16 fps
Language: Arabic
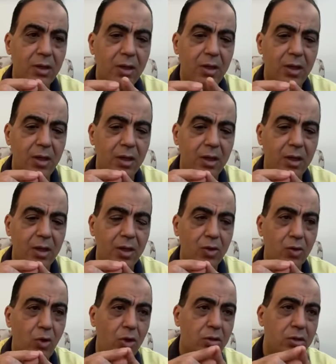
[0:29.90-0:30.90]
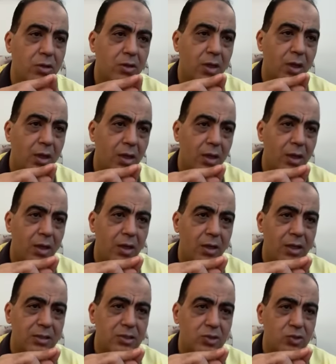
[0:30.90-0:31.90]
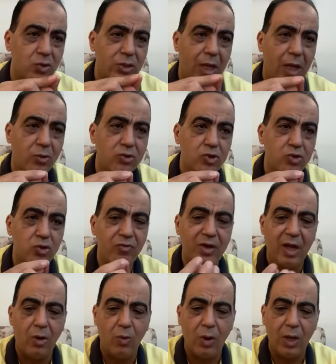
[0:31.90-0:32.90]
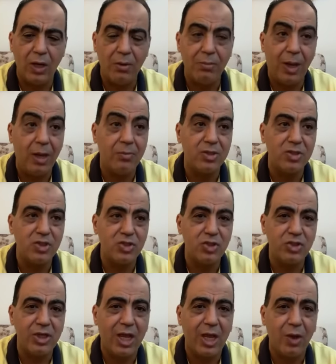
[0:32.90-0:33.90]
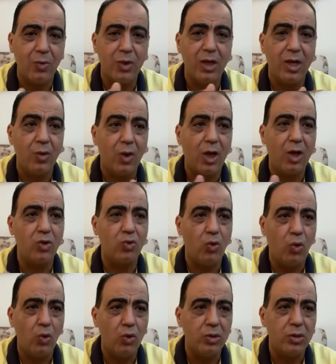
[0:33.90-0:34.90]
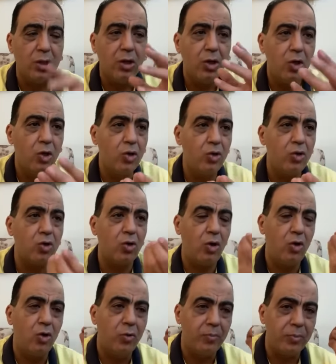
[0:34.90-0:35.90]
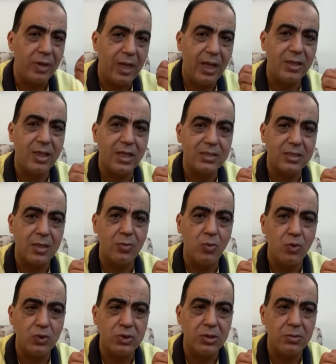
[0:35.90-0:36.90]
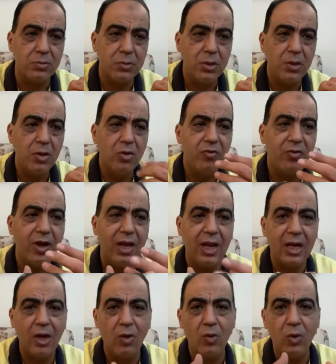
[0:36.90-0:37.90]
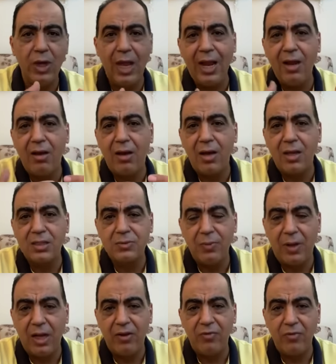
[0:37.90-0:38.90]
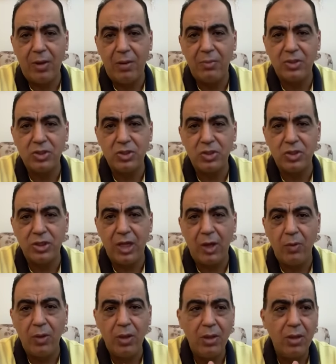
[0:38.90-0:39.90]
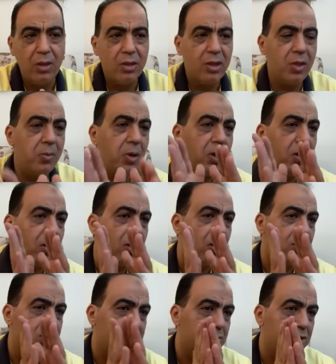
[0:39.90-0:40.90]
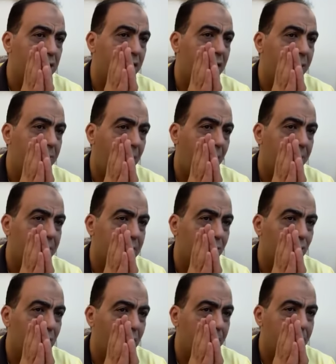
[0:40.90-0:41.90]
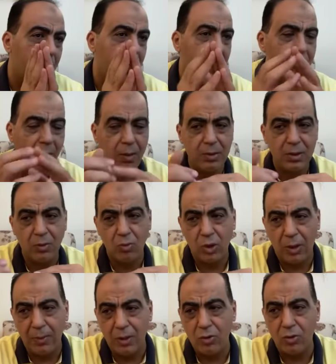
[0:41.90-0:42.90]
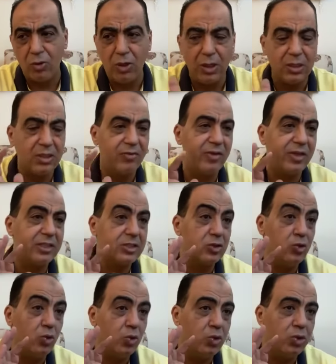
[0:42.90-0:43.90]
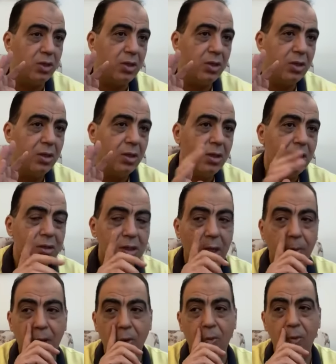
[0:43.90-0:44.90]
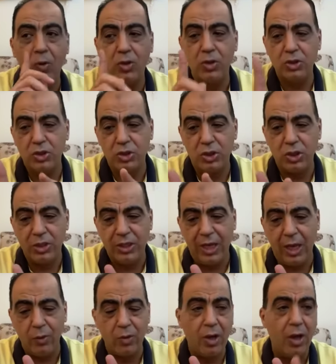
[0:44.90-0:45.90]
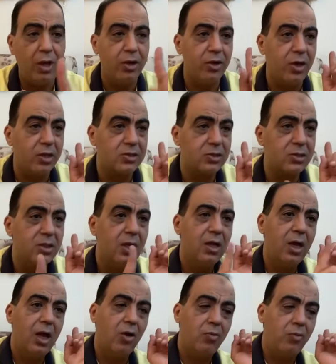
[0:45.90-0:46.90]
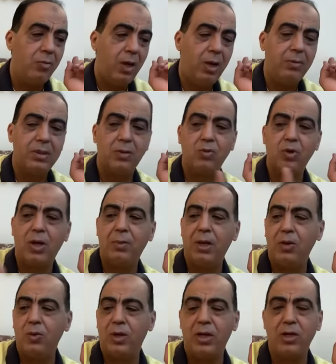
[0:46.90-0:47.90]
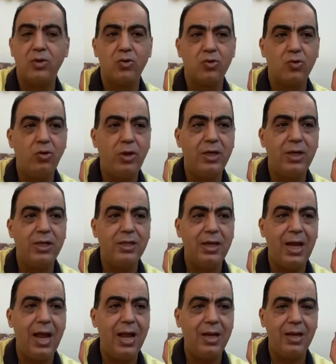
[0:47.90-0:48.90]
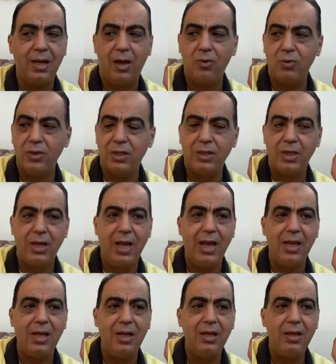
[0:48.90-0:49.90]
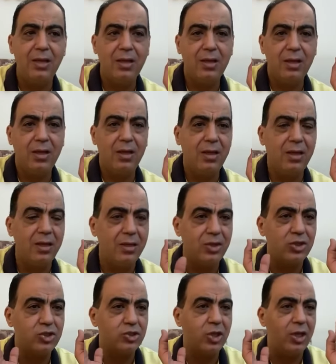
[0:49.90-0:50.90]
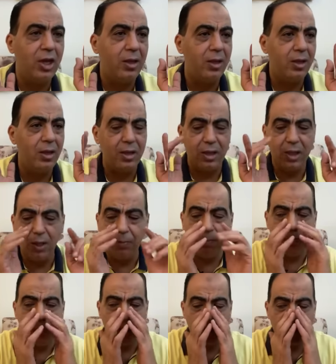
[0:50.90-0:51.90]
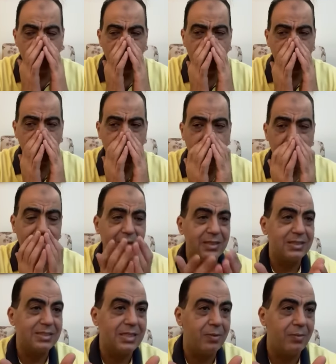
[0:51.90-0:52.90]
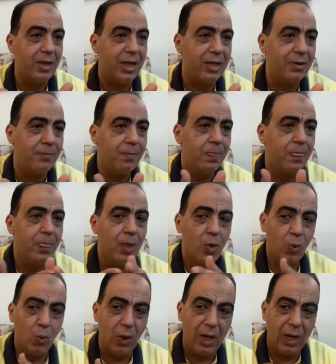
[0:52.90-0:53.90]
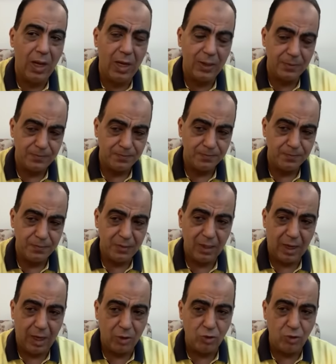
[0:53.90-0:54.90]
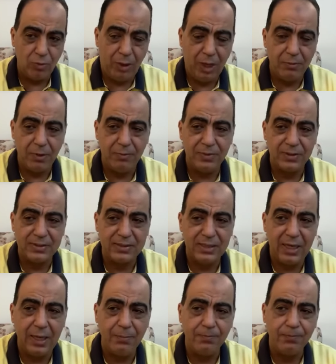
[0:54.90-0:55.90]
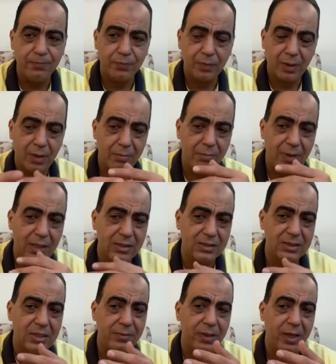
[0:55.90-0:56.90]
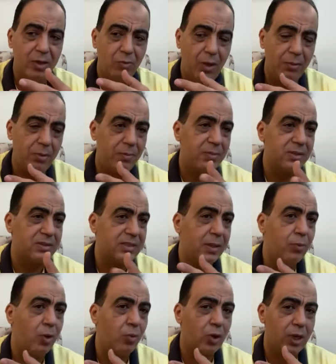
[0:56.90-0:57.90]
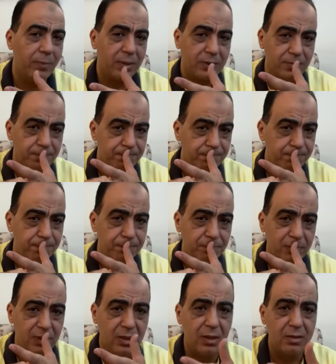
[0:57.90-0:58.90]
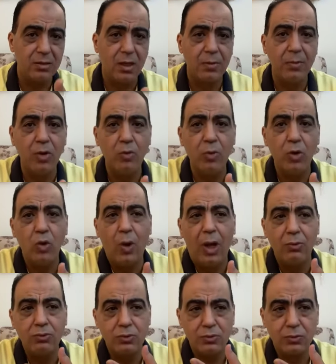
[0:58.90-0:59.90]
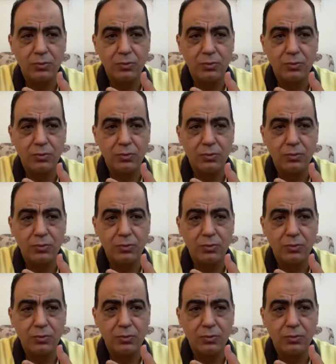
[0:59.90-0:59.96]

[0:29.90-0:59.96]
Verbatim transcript: آه، آه، رحت النصر آه، السعودي عاوز يشوف الاول محمد الشناوي اللي واخد وعود انه يروح لهم بنهايه هذا الموسم فقال لك لو الاهلي خلص معانا في محمد الشناوي يبقى خلاص مش هنجيب محمد ابو جبل يبقى محمد ابو جبل يروح للاتفاق السعودي طب لو الشناوي راح النصر او محمد ابو جبل وارد انه يروح النادي الاهلي او النادي الاهلي يشتري يجيب يمضي المهدي سليمان وعنده محمد بسام مهدي سليمان ومحمد بسام وابو جبل يختار منهم اللي هو عاوزه